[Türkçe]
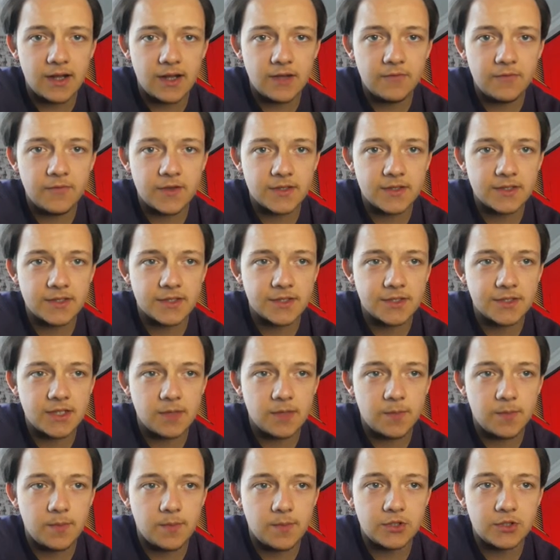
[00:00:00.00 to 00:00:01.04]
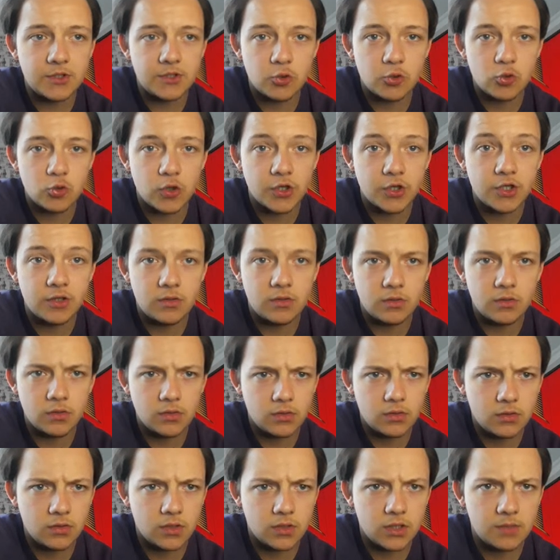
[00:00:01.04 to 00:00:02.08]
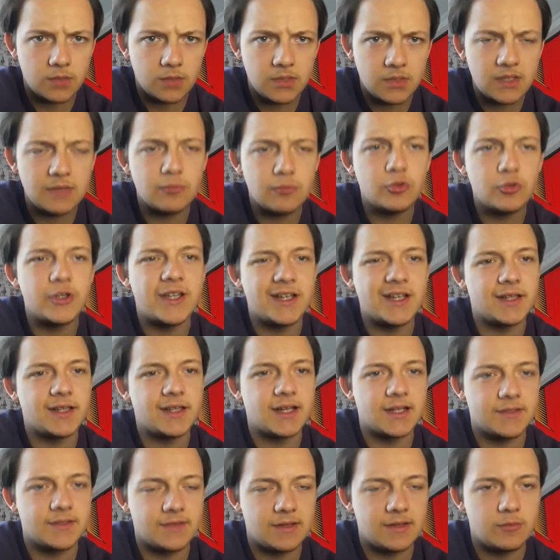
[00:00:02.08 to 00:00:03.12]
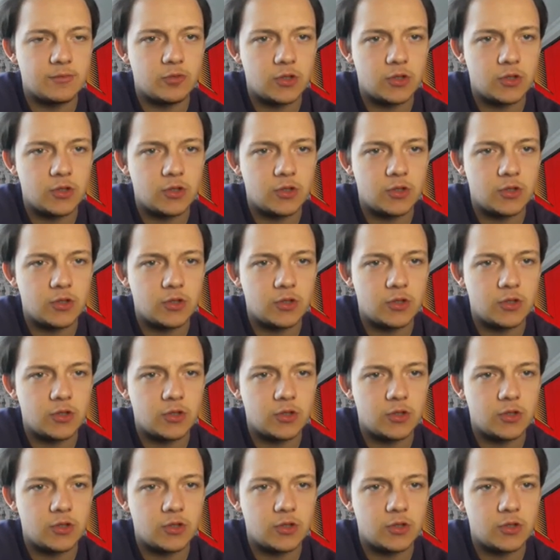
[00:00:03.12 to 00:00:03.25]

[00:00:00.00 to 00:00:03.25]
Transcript: En fazla asist yapan Joshua Kimi. Bu yeni transfer bir